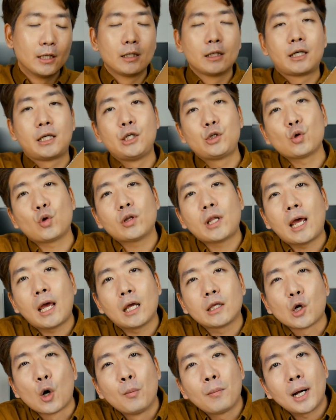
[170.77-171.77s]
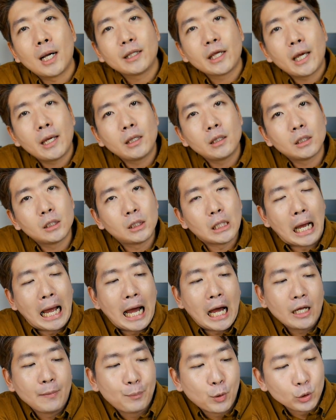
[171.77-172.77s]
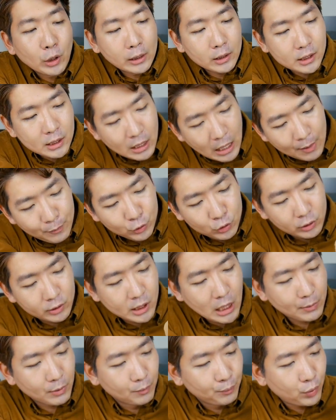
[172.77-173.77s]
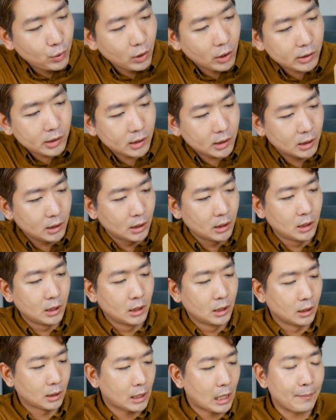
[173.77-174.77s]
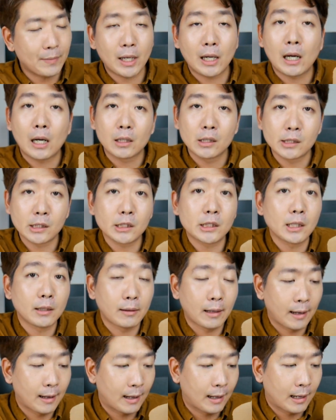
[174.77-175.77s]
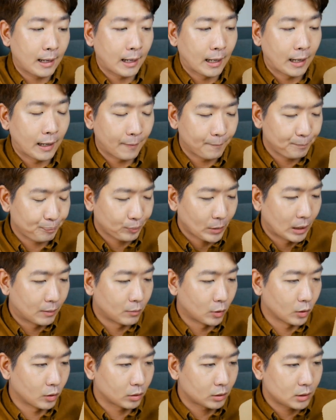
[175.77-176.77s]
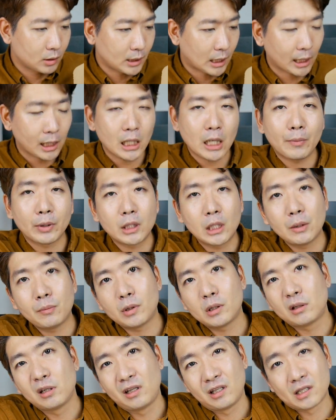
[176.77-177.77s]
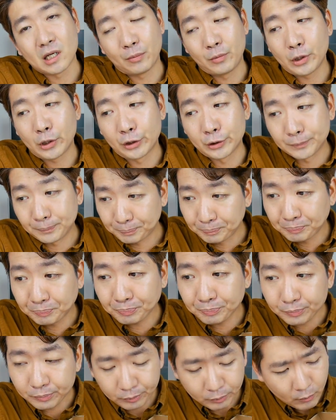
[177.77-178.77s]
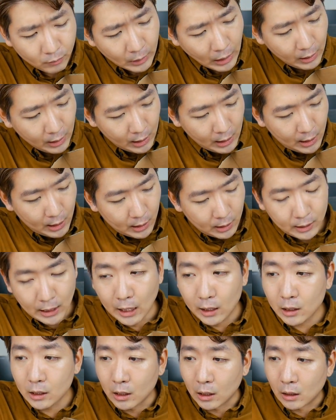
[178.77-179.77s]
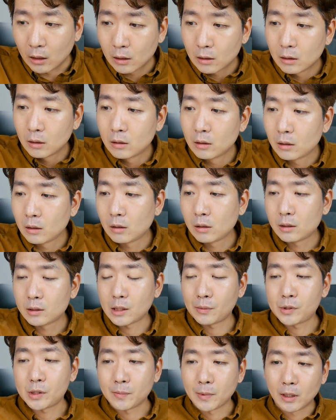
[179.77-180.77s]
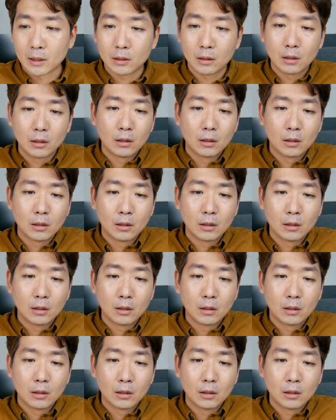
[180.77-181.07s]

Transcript: 기존에 정발되어 있는 아이폰 칠, 칠 플러스 카메라를 쓰실 때, 뭐, 작게나마 팁을 드리자면, 얘를, 잠시만,